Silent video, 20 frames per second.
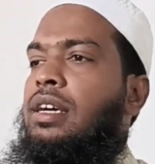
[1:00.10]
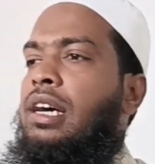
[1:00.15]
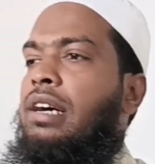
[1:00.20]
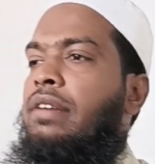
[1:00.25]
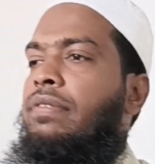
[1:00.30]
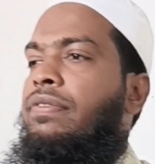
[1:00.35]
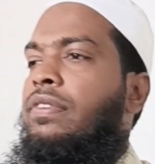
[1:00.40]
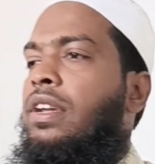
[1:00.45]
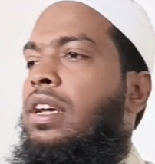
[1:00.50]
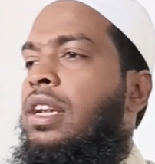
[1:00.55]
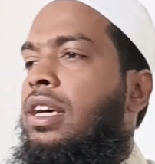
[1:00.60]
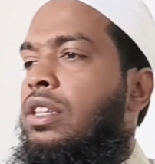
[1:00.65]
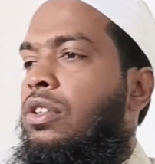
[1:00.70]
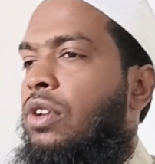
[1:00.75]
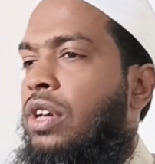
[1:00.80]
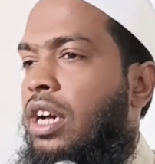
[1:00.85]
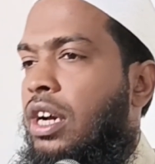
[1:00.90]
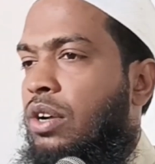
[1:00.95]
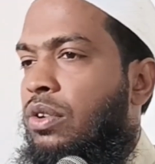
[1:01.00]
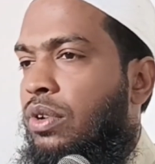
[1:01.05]
আপনারা
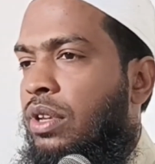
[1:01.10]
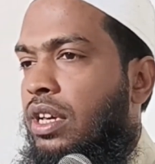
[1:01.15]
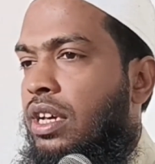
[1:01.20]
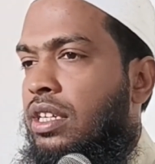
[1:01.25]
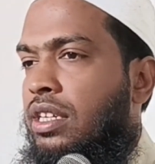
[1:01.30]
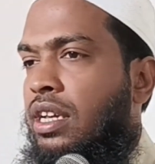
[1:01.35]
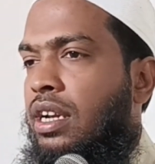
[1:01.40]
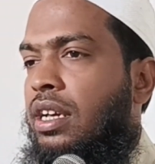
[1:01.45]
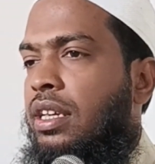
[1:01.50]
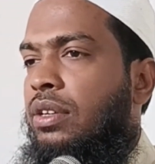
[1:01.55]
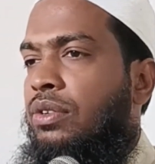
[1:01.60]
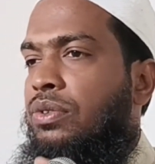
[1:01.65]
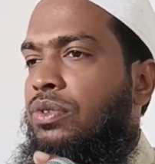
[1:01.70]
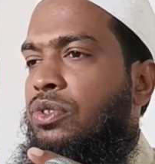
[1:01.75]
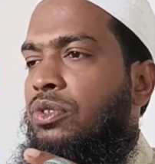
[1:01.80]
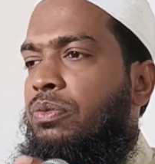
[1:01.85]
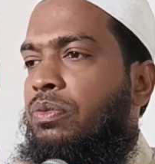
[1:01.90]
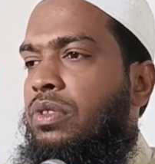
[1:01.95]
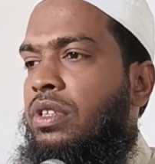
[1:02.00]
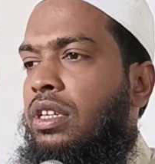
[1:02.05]
দয়া করিয়া যারা
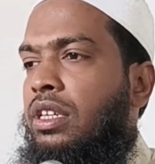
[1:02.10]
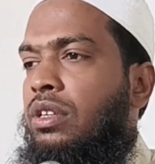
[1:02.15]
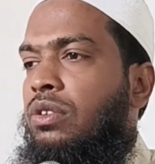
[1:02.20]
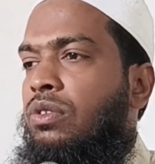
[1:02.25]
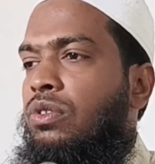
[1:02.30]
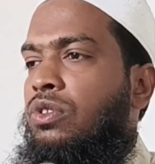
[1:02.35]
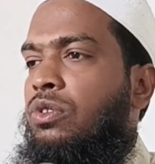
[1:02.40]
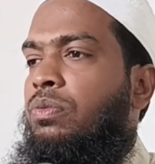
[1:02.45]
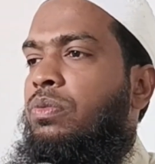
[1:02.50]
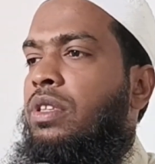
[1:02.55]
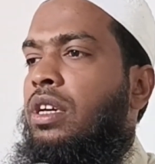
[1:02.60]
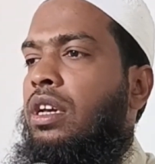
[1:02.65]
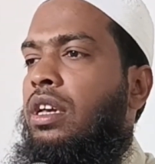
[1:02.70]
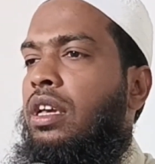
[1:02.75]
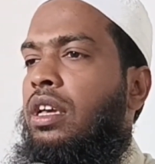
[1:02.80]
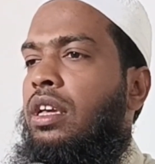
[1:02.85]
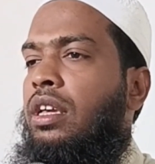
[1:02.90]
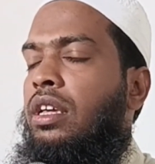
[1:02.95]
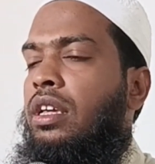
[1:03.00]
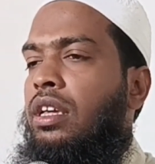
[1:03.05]
ইউটিউব ইউটিউব থাকি
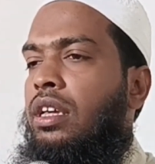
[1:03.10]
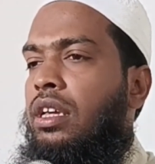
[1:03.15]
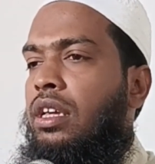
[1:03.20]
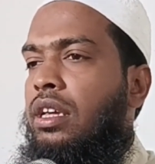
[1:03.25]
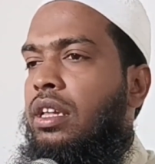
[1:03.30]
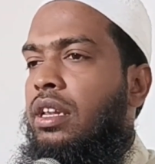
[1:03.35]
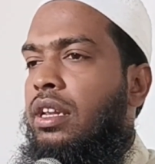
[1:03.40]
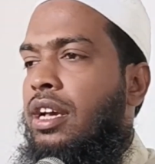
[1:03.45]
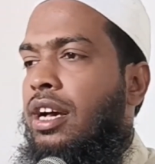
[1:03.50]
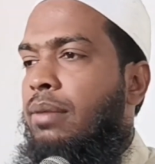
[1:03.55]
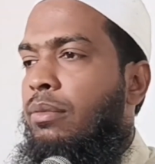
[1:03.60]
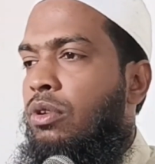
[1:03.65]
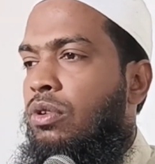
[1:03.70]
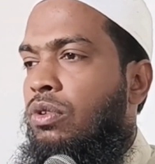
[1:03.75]
ইনকামের